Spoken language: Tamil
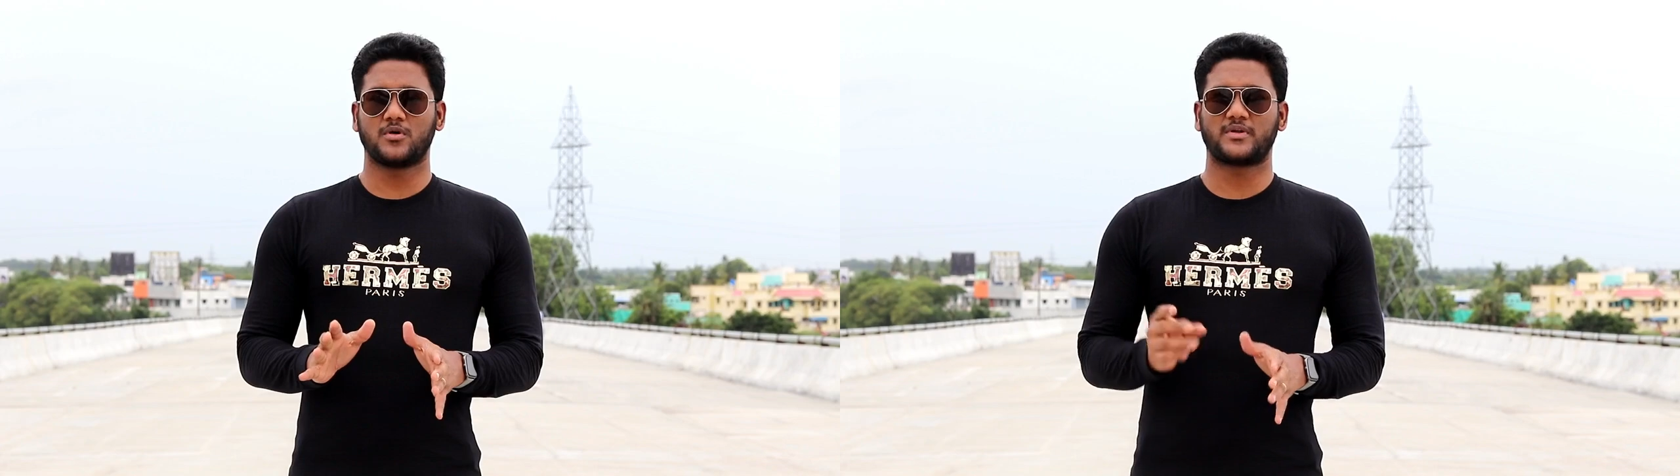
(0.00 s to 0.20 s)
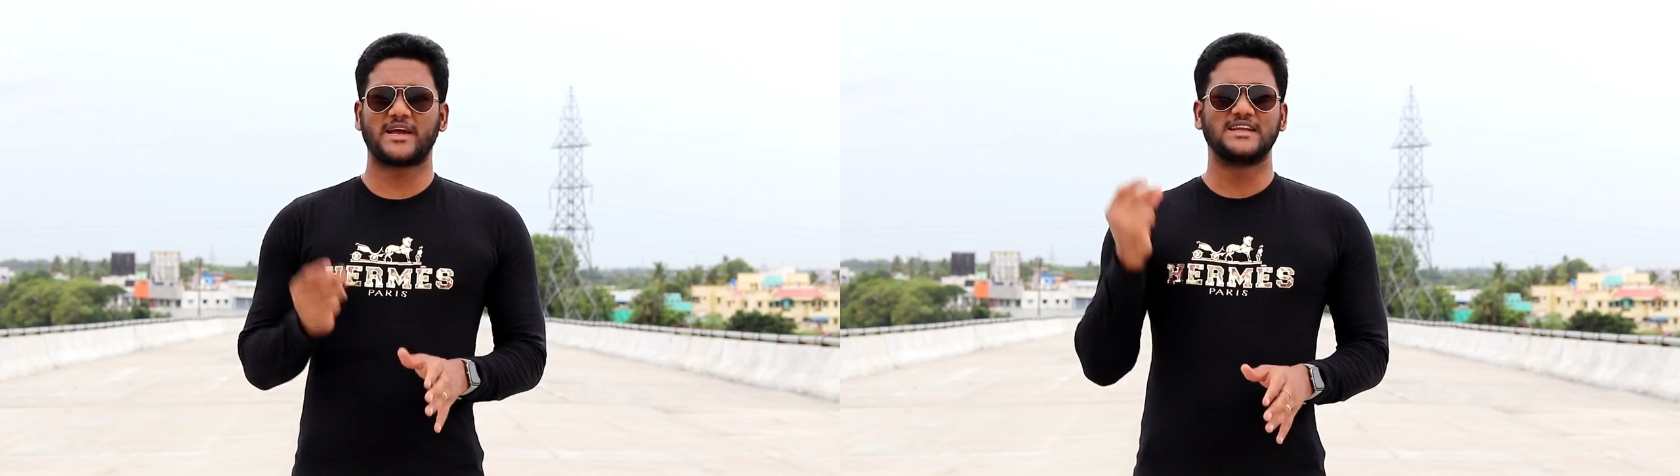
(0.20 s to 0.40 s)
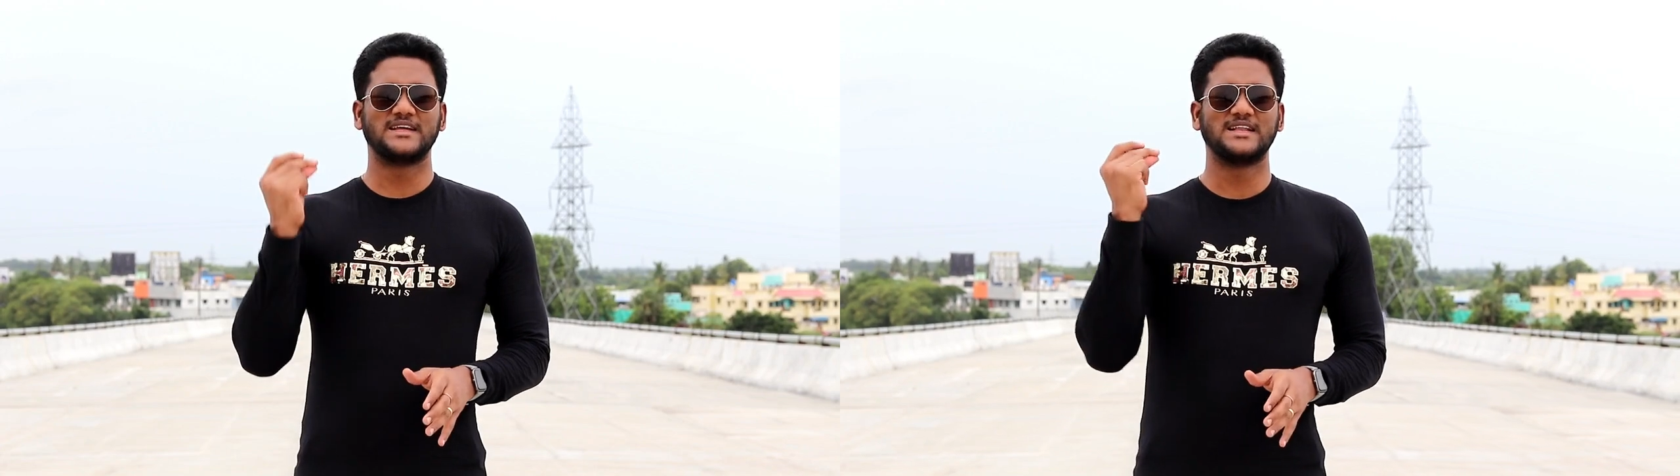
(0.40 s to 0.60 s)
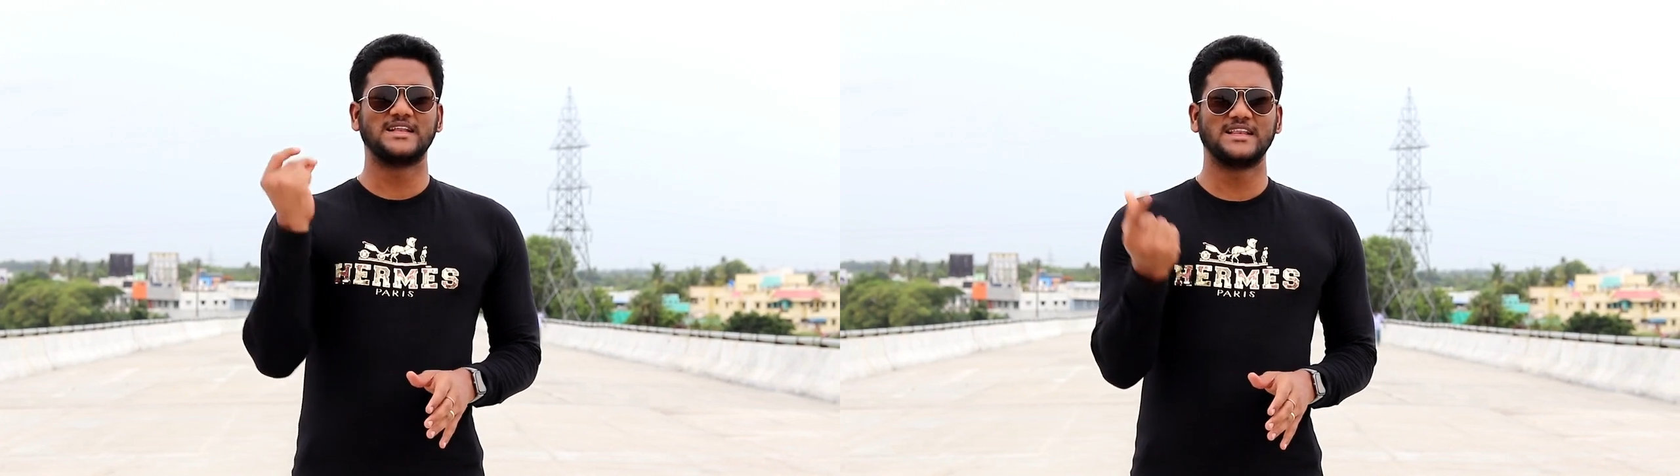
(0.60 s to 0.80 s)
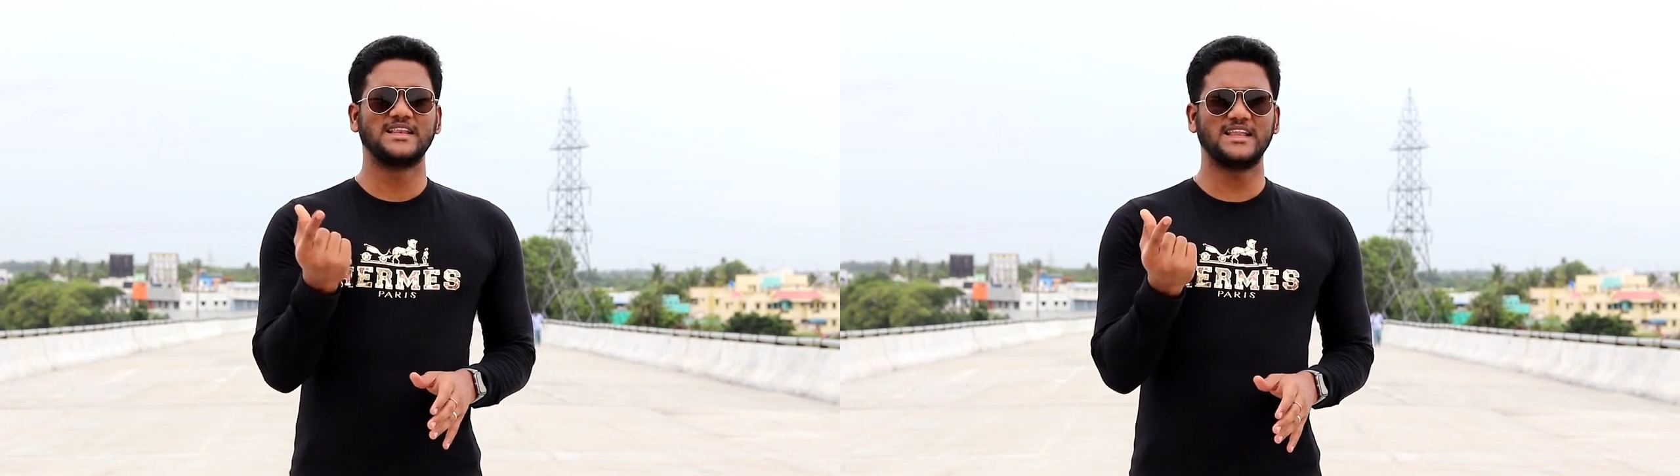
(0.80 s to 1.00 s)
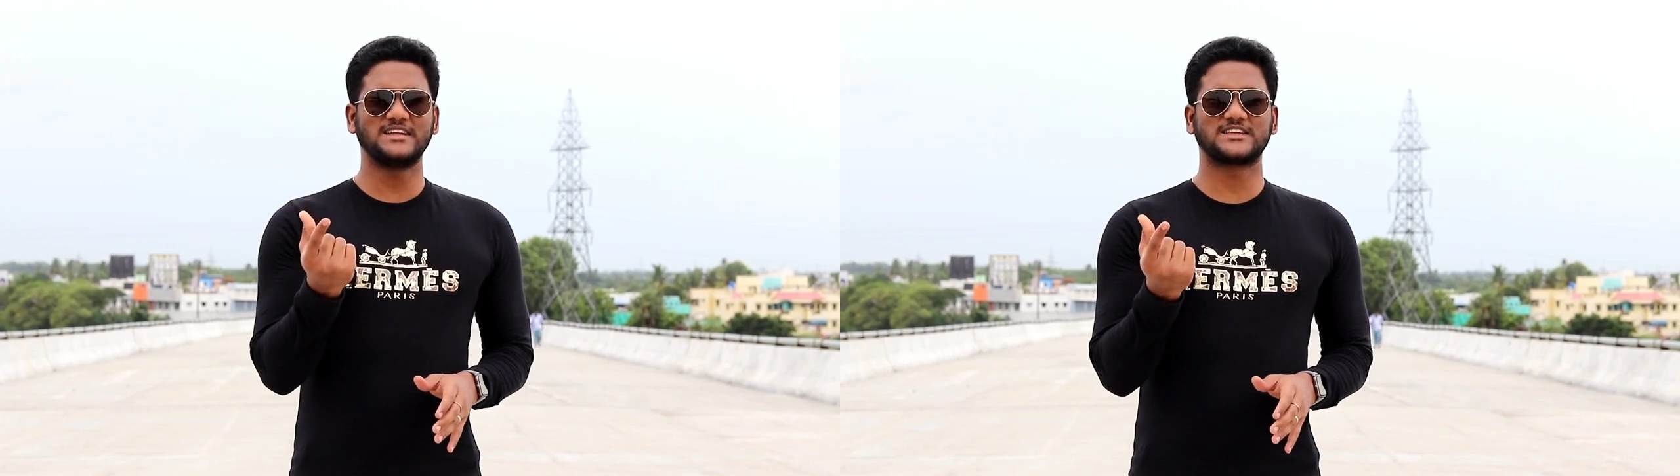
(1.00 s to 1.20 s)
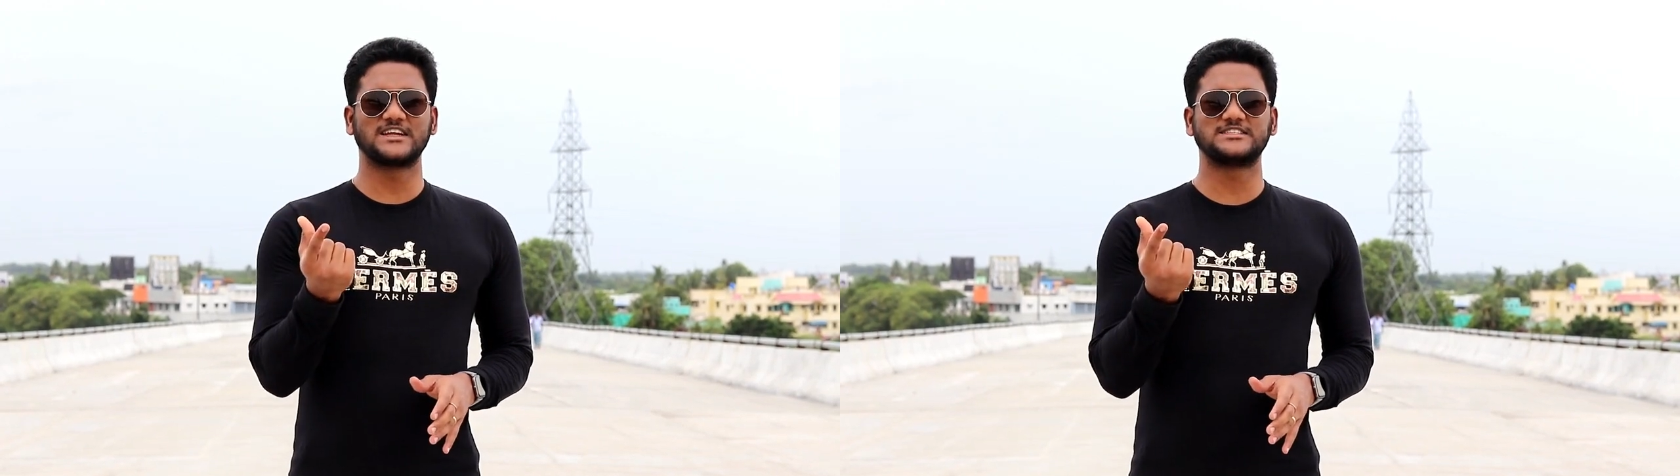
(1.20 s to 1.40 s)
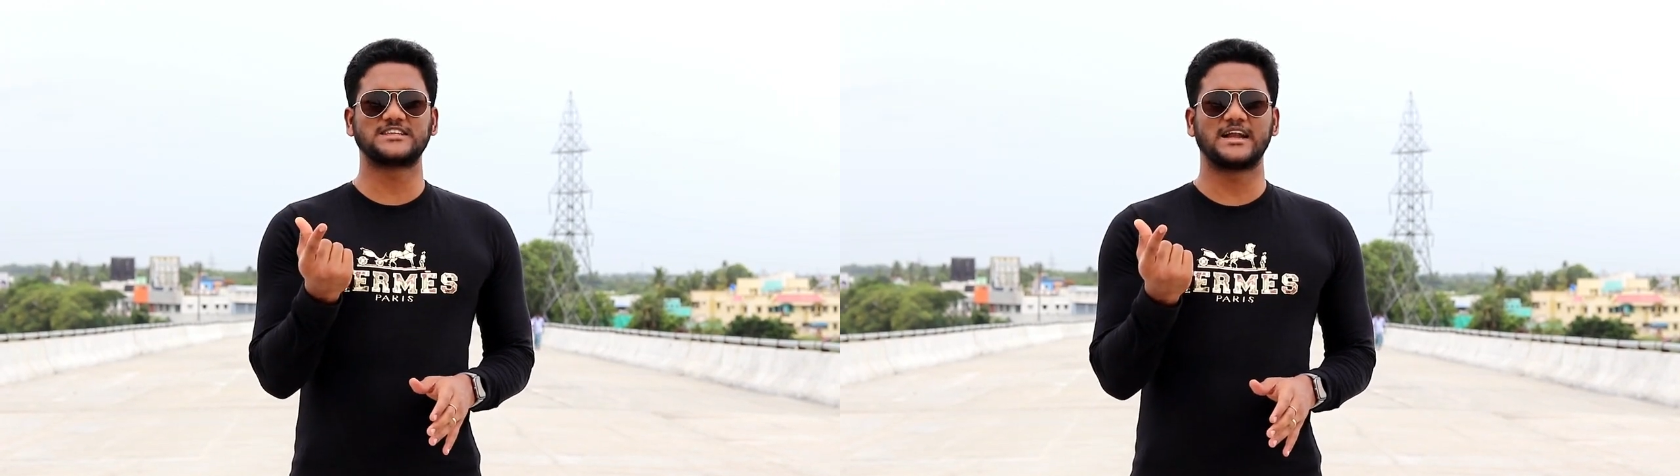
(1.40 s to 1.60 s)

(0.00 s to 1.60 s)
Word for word: போறோம் ரைட் லெட்ஸ் கெட்